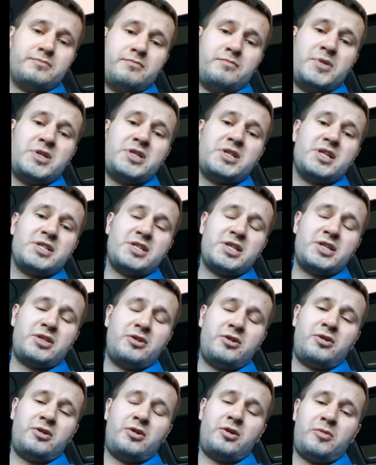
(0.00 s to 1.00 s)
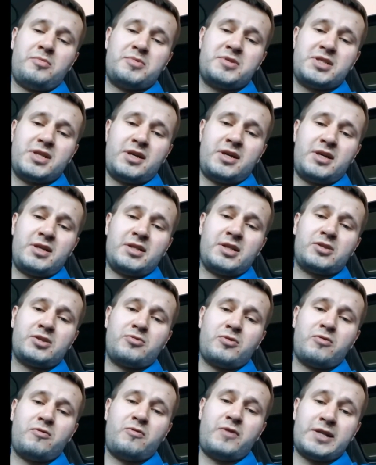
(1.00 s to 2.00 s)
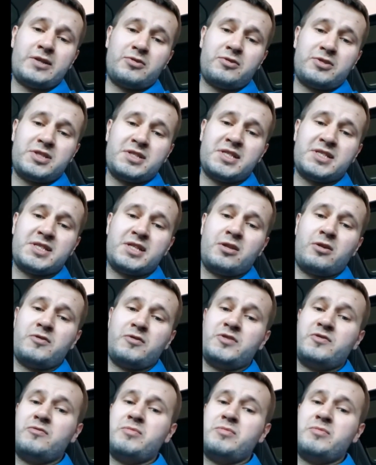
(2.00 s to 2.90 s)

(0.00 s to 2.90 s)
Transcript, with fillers: Myślę, że to opcja, nad którą warto się zastanowić,